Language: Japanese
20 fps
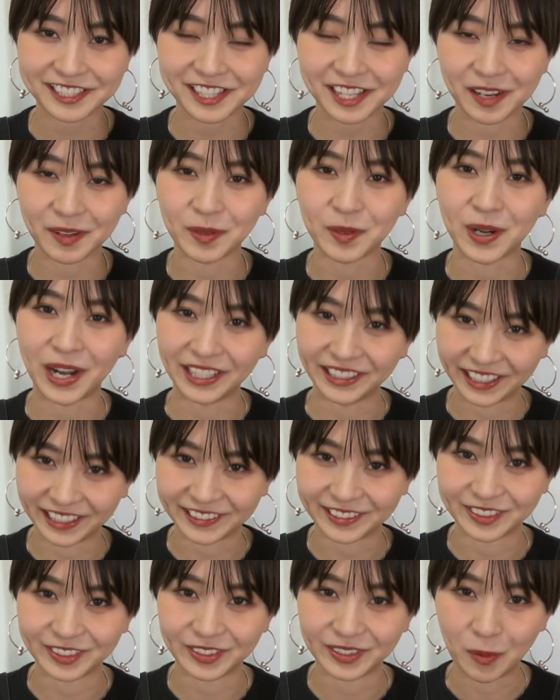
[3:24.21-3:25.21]
使おうか
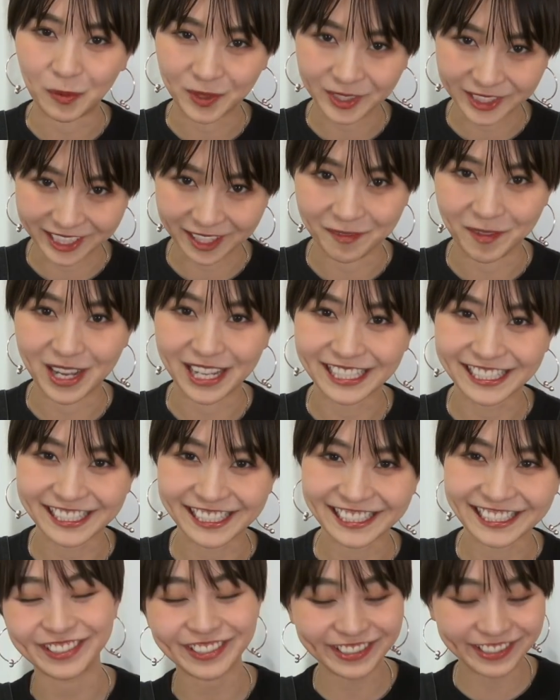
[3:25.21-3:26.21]
なと思ってますこ